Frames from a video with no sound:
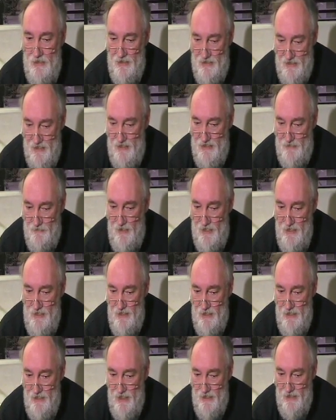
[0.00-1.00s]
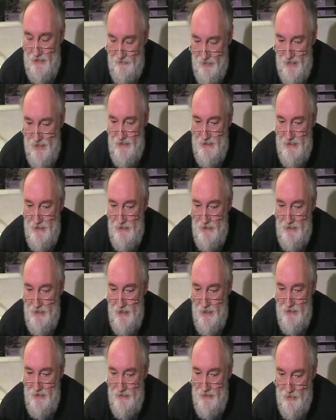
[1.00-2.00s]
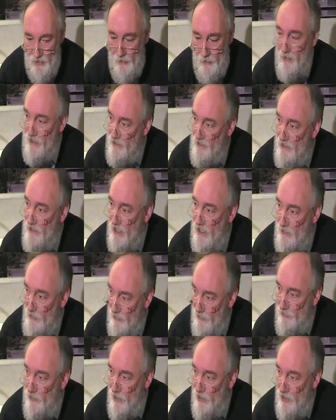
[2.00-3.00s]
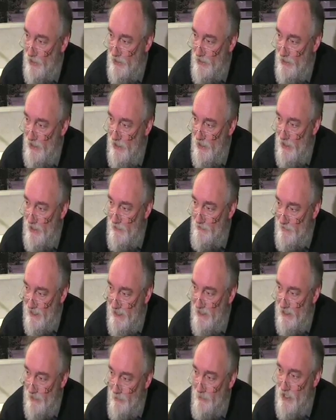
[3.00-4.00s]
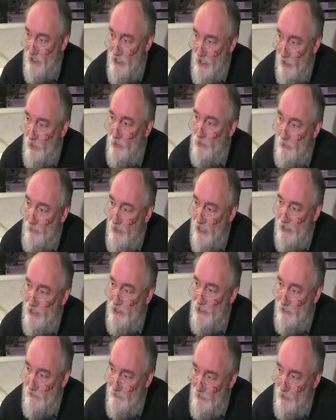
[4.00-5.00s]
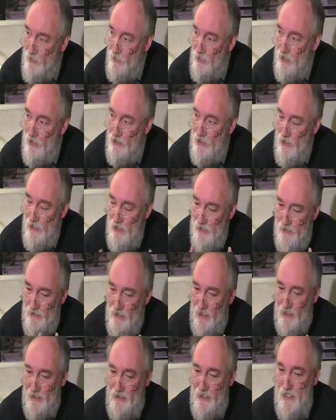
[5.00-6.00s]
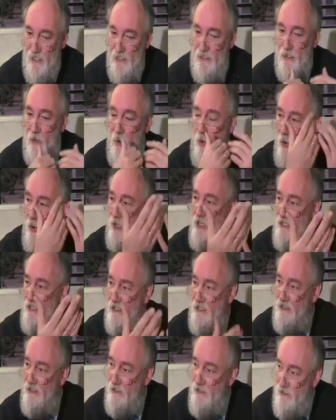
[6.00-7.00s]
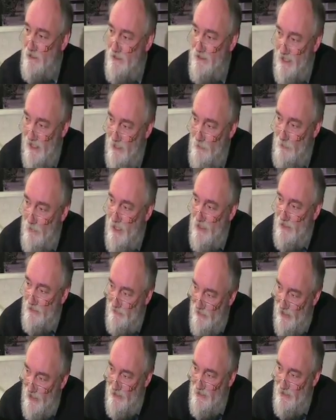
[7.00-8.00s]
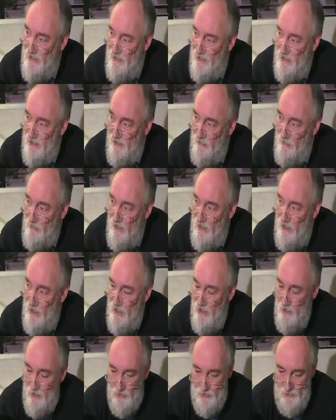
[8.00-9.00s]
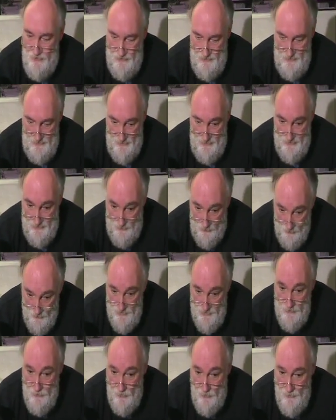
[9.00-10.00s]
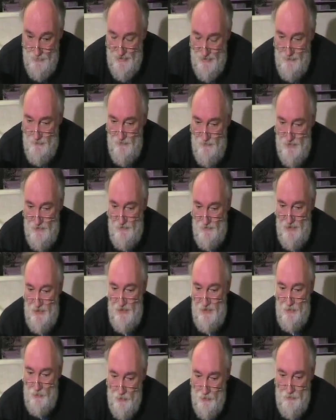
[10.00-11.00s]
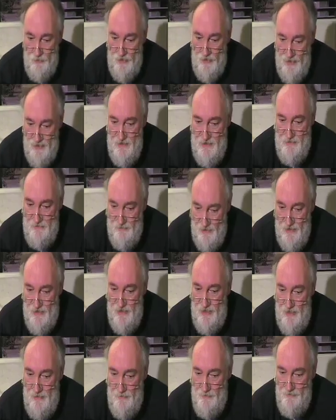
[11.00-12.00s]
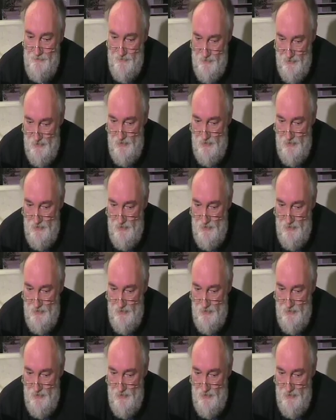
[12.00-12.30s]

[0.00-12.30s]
Das heißt, wenn Sie in einer Welt sind, die Sie operational überfordert, geht der Mensch automatisch auf Suche nach den höchsten denkbaren Wertesystemen. Und das größte Problem, was wir in einer hochvernetzten Welt haben,